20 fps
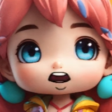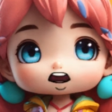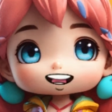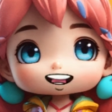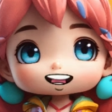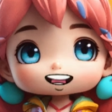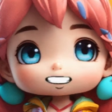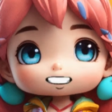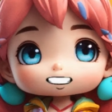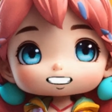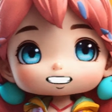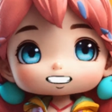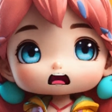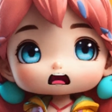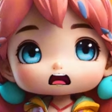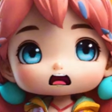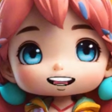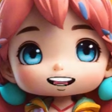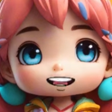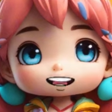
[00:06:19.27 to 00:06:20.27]
Bawa
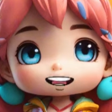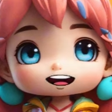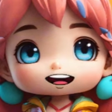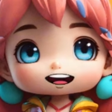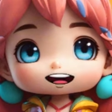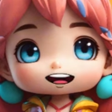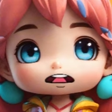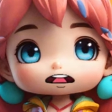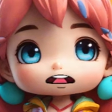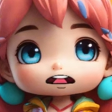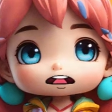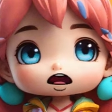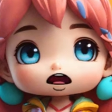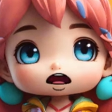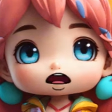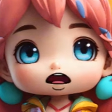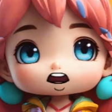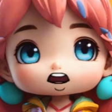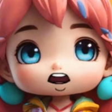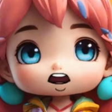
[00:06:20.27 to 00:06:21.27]
dia jalan-jalan.
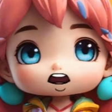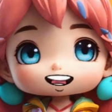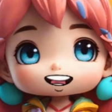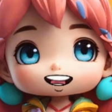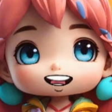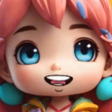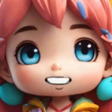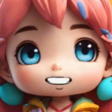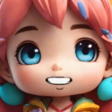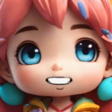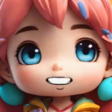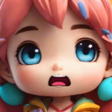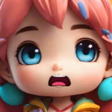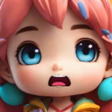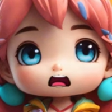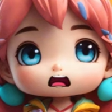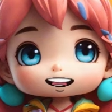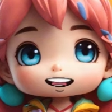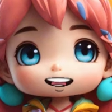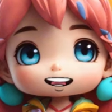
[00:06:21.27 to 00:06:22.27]
Aku janji
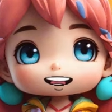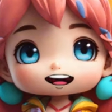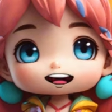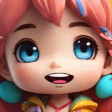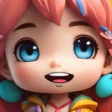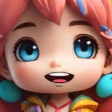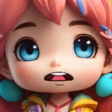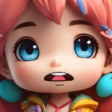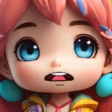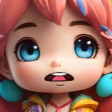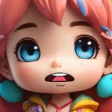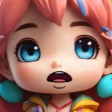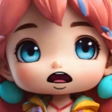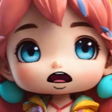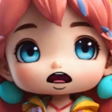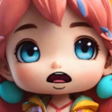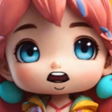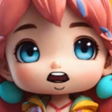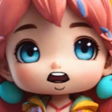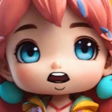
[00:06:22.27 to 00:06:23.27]
30 menit
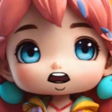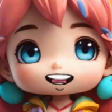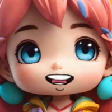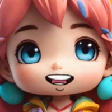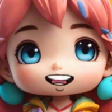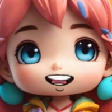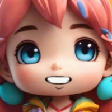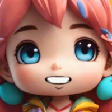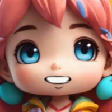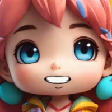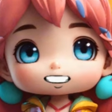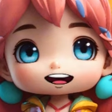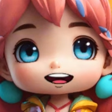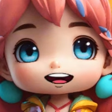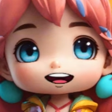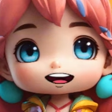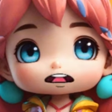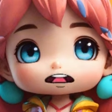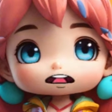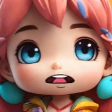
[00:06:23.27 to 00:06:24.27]
lagi dia sudah
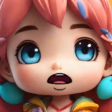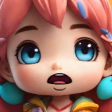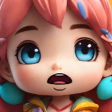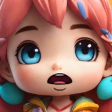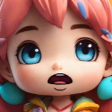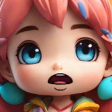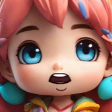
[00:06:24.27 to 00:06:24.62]
tertidur.